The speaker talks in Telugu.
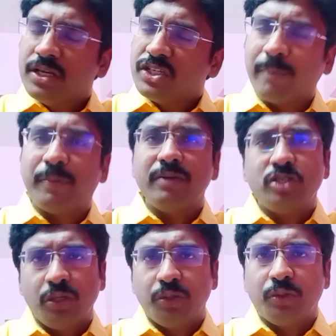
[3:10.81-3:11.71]
చెప్పడం
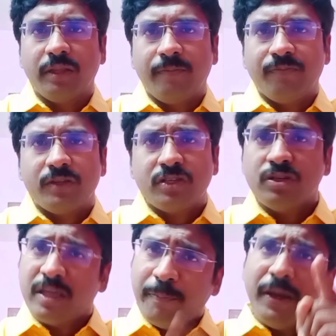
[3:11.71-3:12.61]
జరుగుతుంది సో
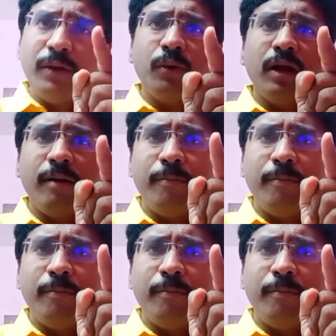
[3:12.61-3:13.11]
చెప్పాను కూడా